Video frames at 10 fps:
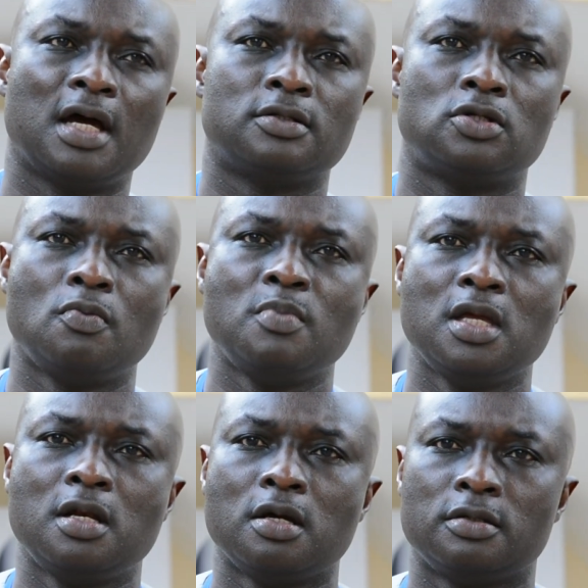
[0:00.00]
en,
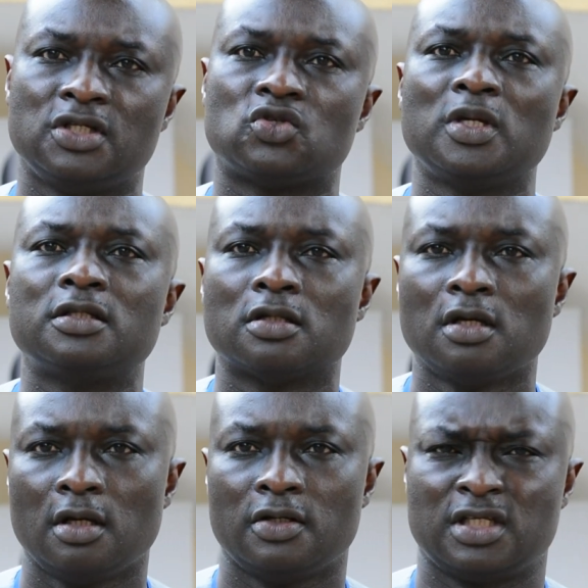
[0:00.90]
2018,
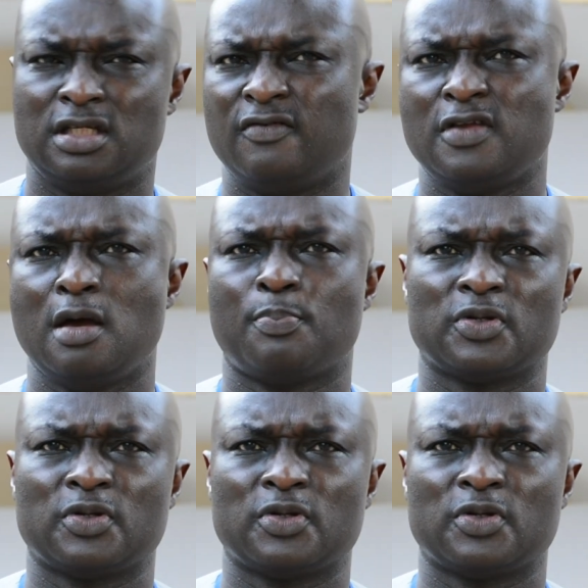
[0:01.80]
ça devient